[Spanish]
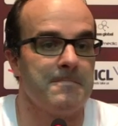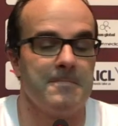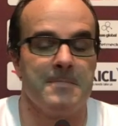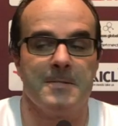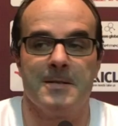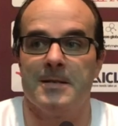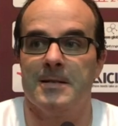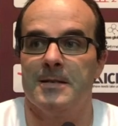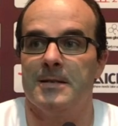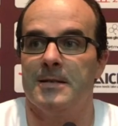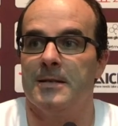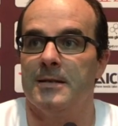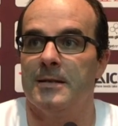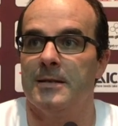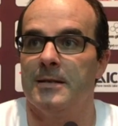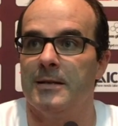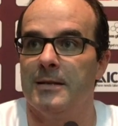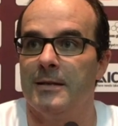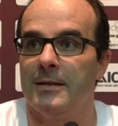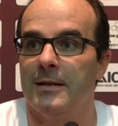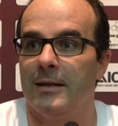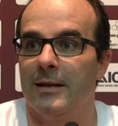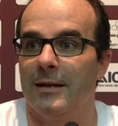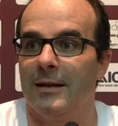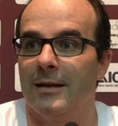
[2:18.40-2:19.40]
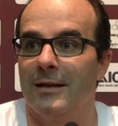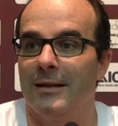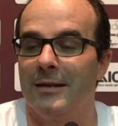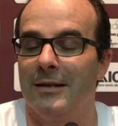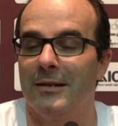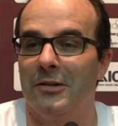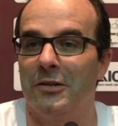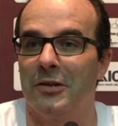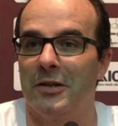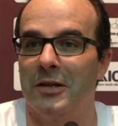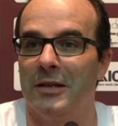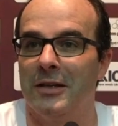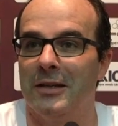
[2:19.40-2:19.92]
Y nada,
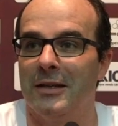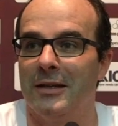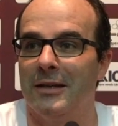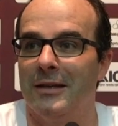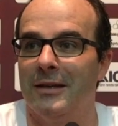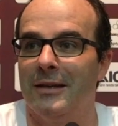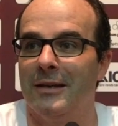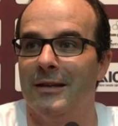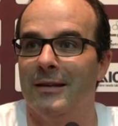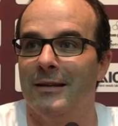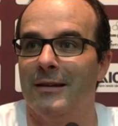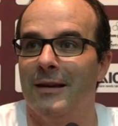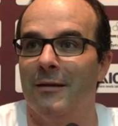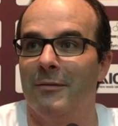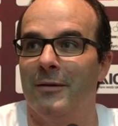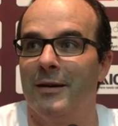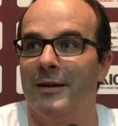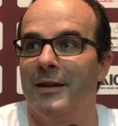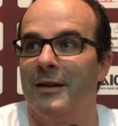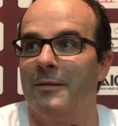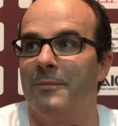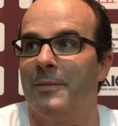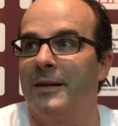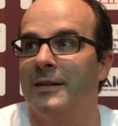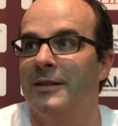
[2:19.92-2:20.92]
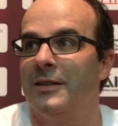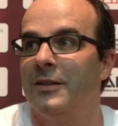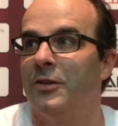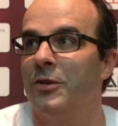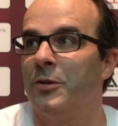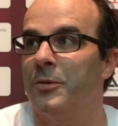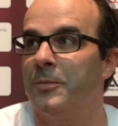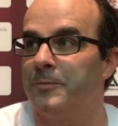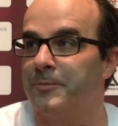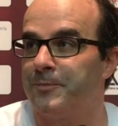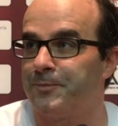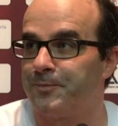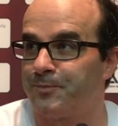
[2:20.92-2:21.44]
creo que hablar del
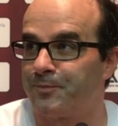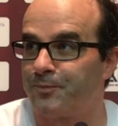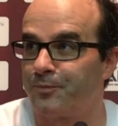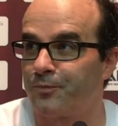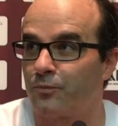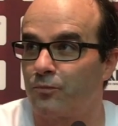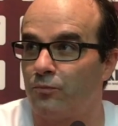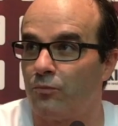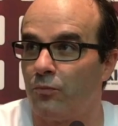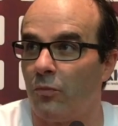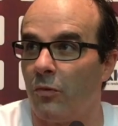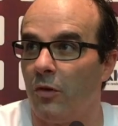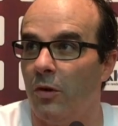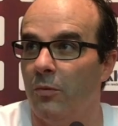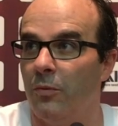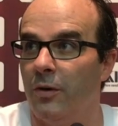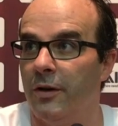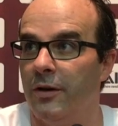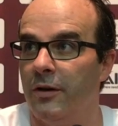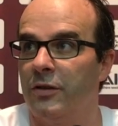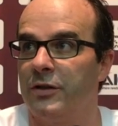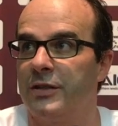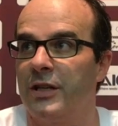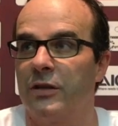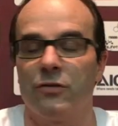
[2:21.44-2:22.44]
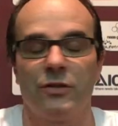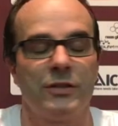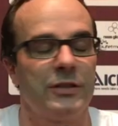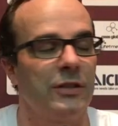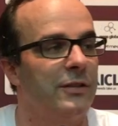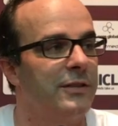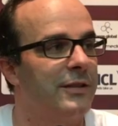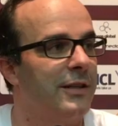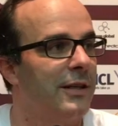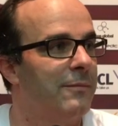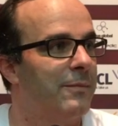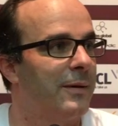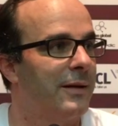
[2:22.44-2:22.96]
partido bueno, nos ha costado
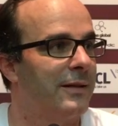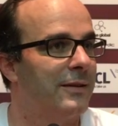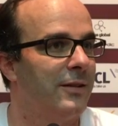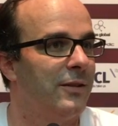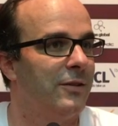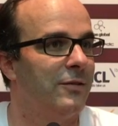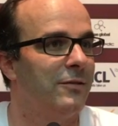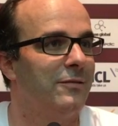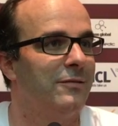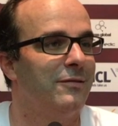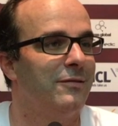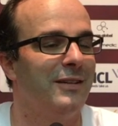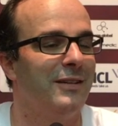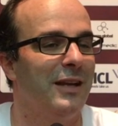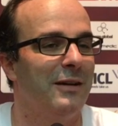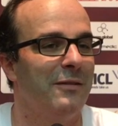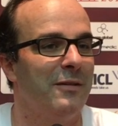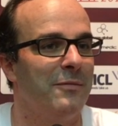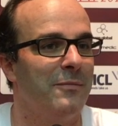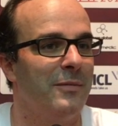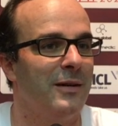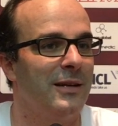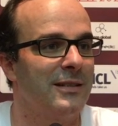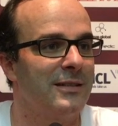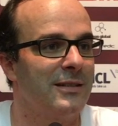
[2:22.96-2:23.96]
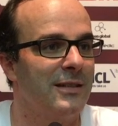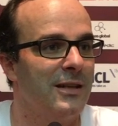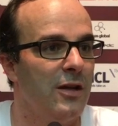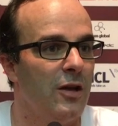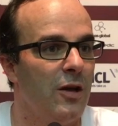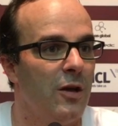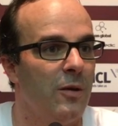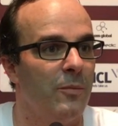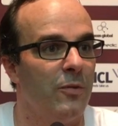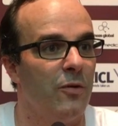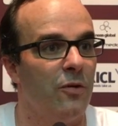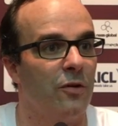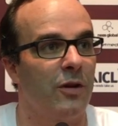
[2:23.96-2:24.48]
entrar al partido una vez más,
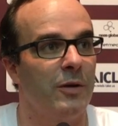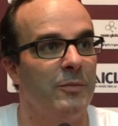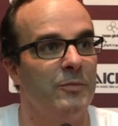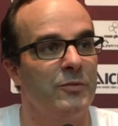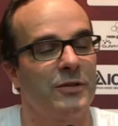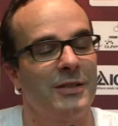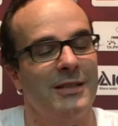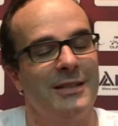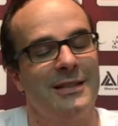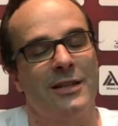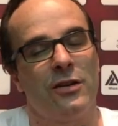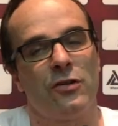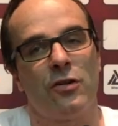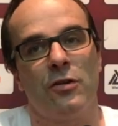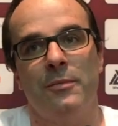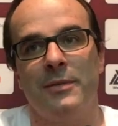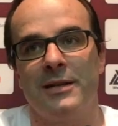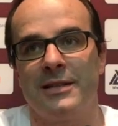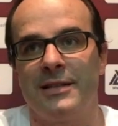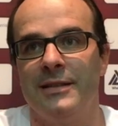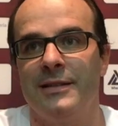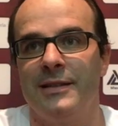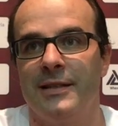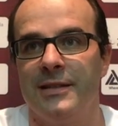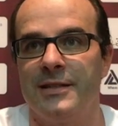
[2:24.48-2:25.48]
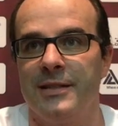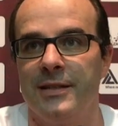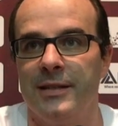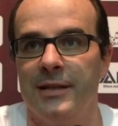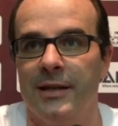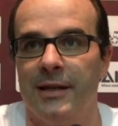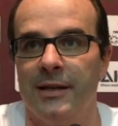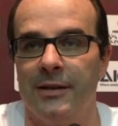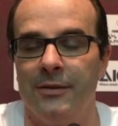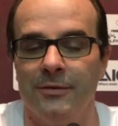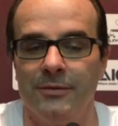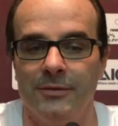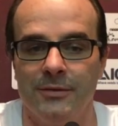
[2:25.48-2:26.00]
pero creo que hemos entrado con más
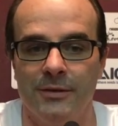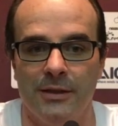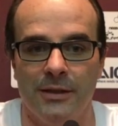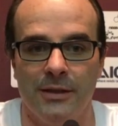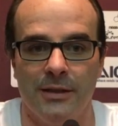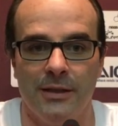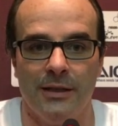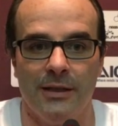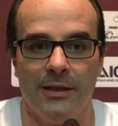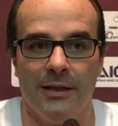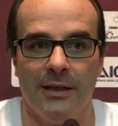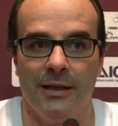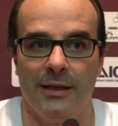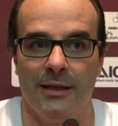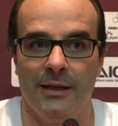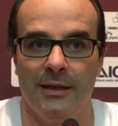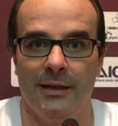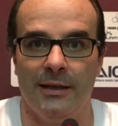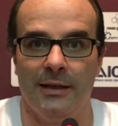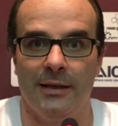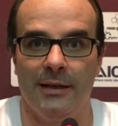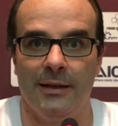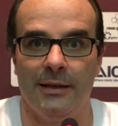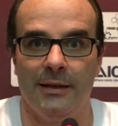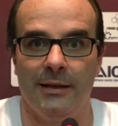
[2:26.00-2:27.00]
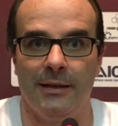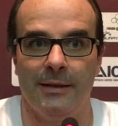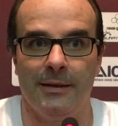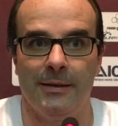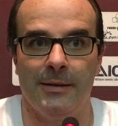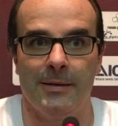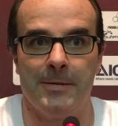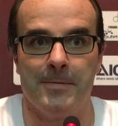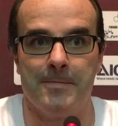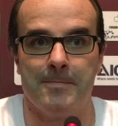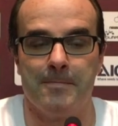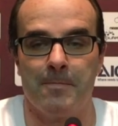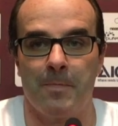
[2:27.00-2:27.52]
intensidad, ¿no?
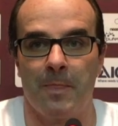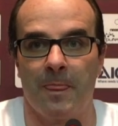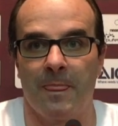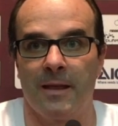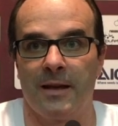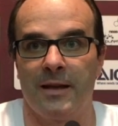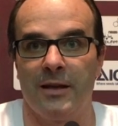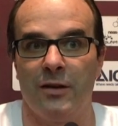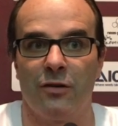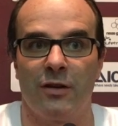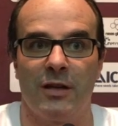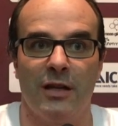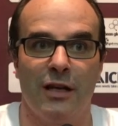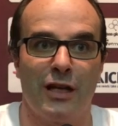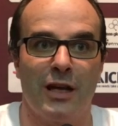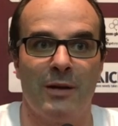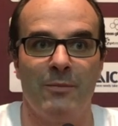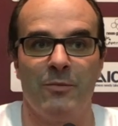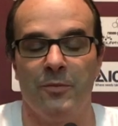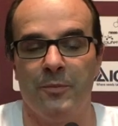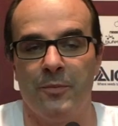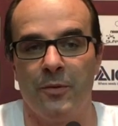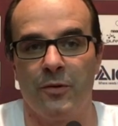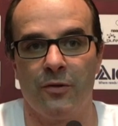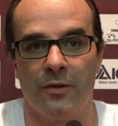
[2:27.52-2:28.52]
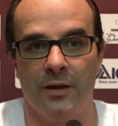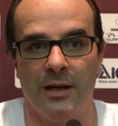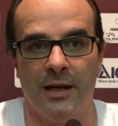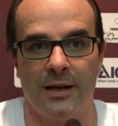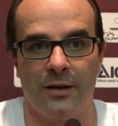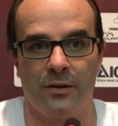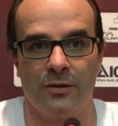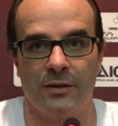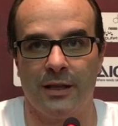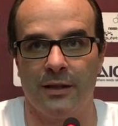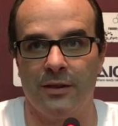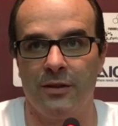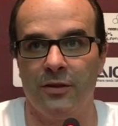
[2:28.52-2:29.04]
Eh, creo que el cambio un poco de las
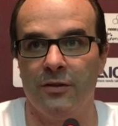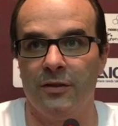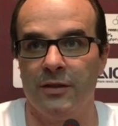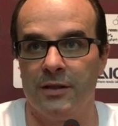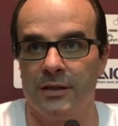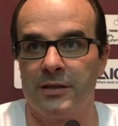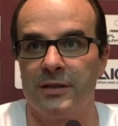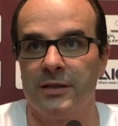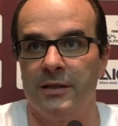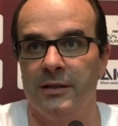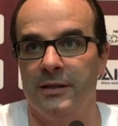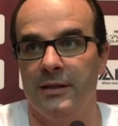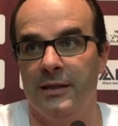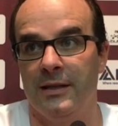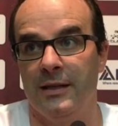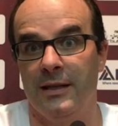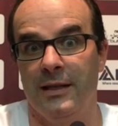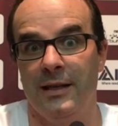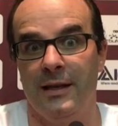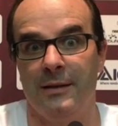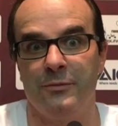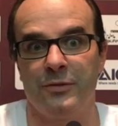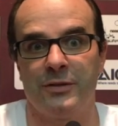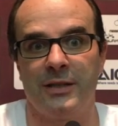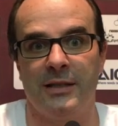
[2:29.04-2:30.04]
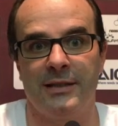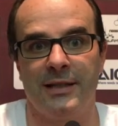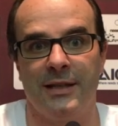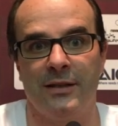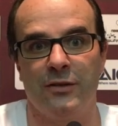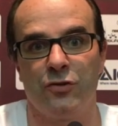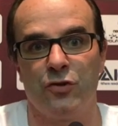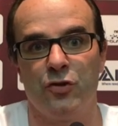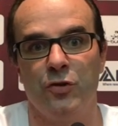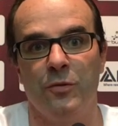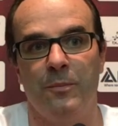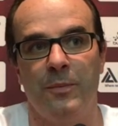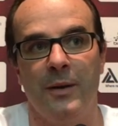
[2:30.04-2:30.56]
rotaciones y le hemos alterado
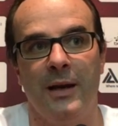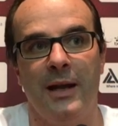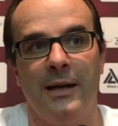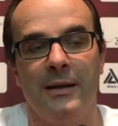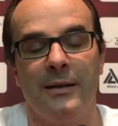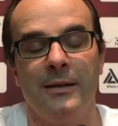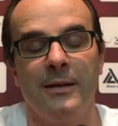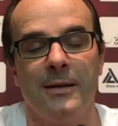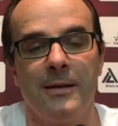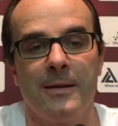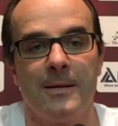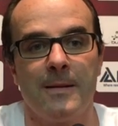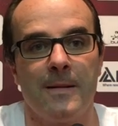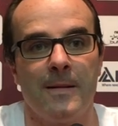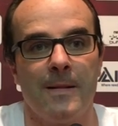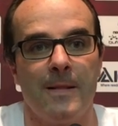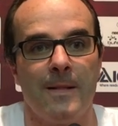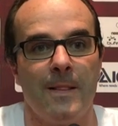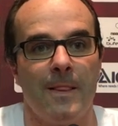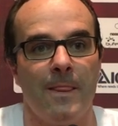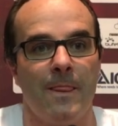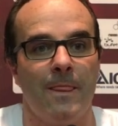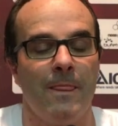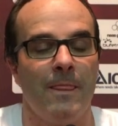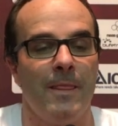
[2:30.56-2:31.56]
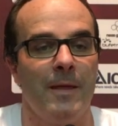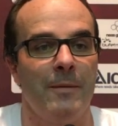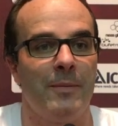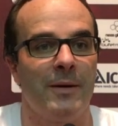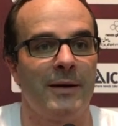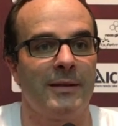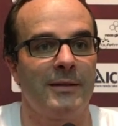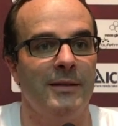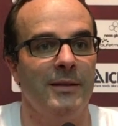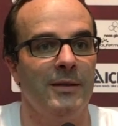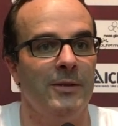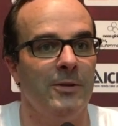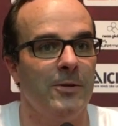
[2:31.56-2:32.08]
su plan de
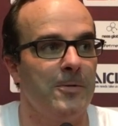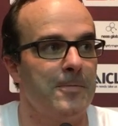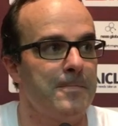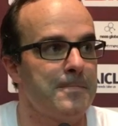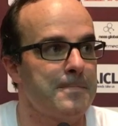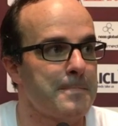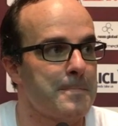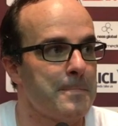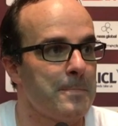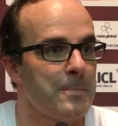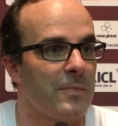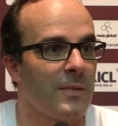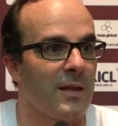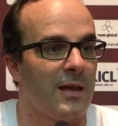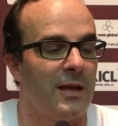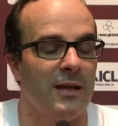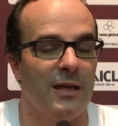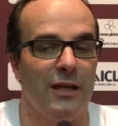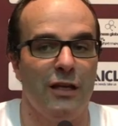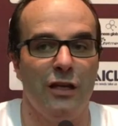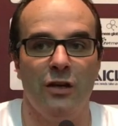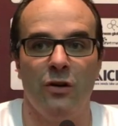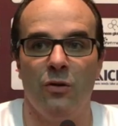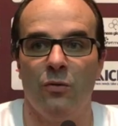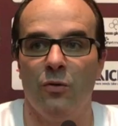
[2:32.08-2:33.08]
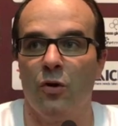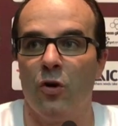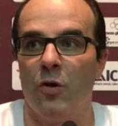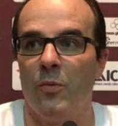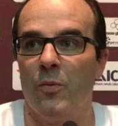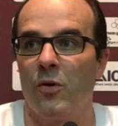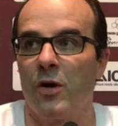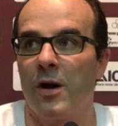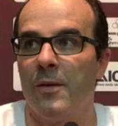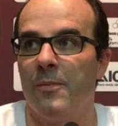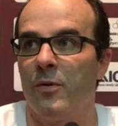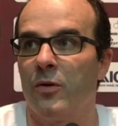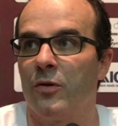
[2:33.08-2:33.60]
partido y luego
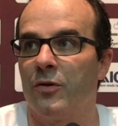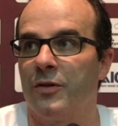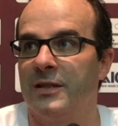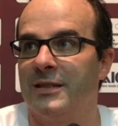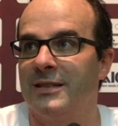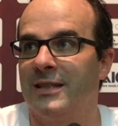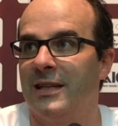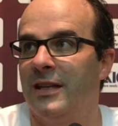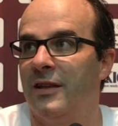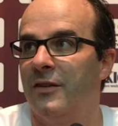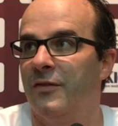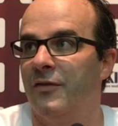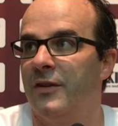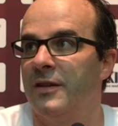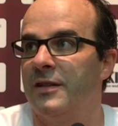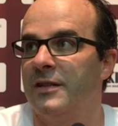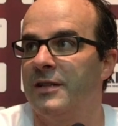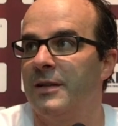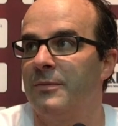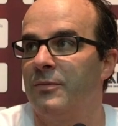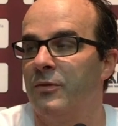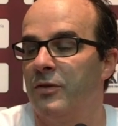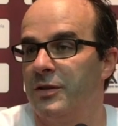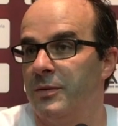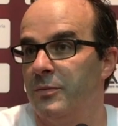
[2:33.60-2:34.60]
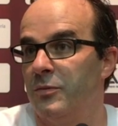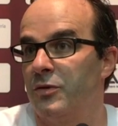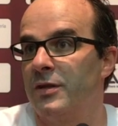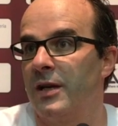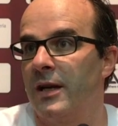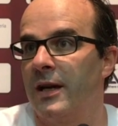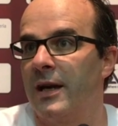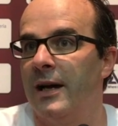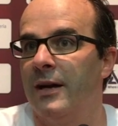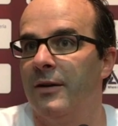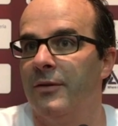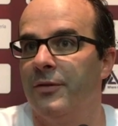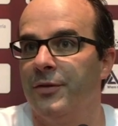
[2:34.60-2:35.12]
poco a poco desde la defensa pues los hemos
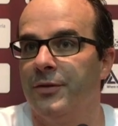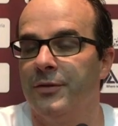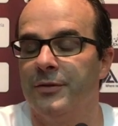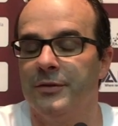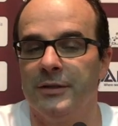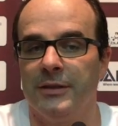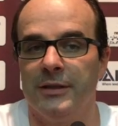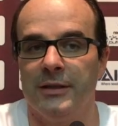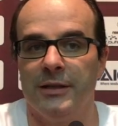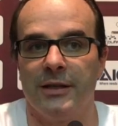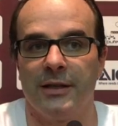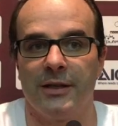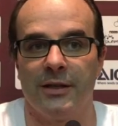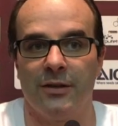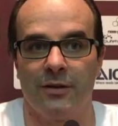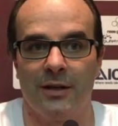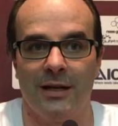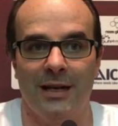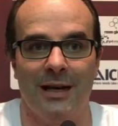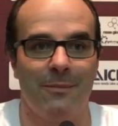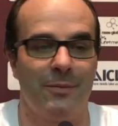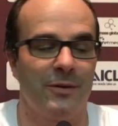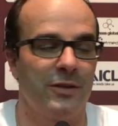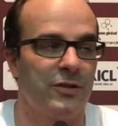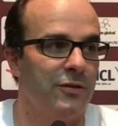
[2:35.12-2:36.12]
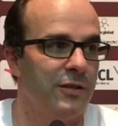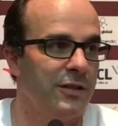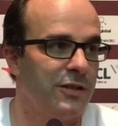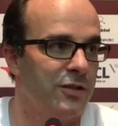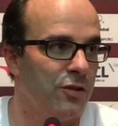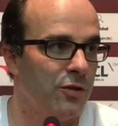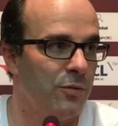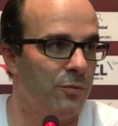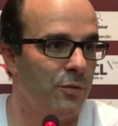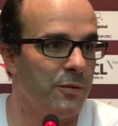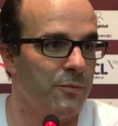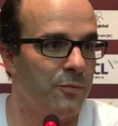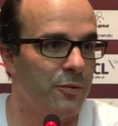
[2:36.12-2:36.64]
sacado. ¿no? Creo que la presión ha
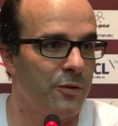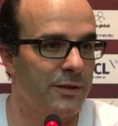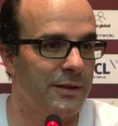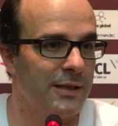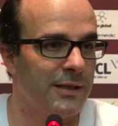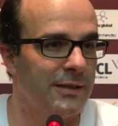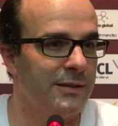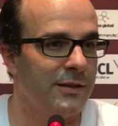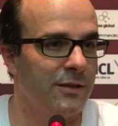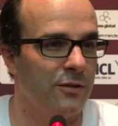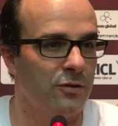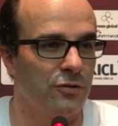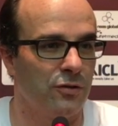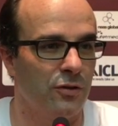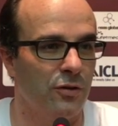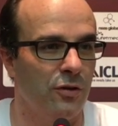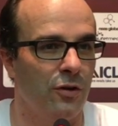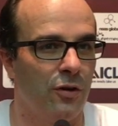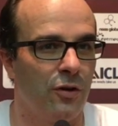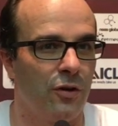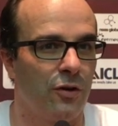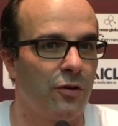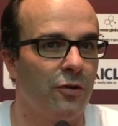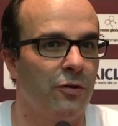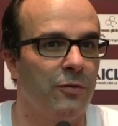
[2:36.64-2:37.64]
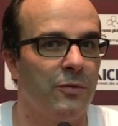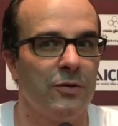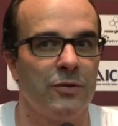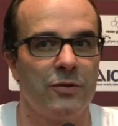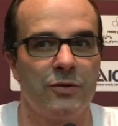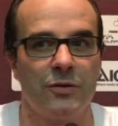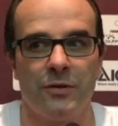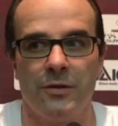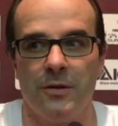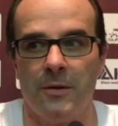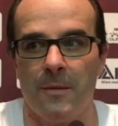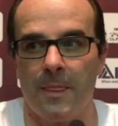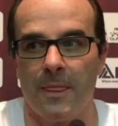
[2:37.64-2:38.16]
sido muy importante, no solo en los robos,